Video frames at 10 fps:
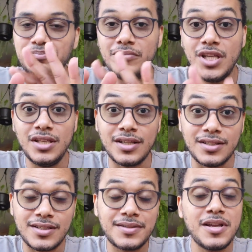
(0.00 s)

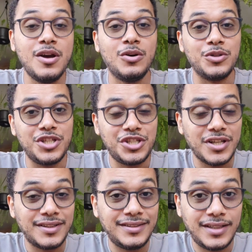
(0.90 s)
Meninas, hoje é
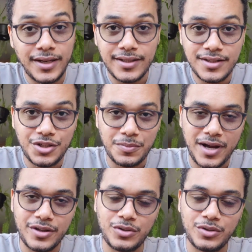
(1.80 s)
dia 13 de maio,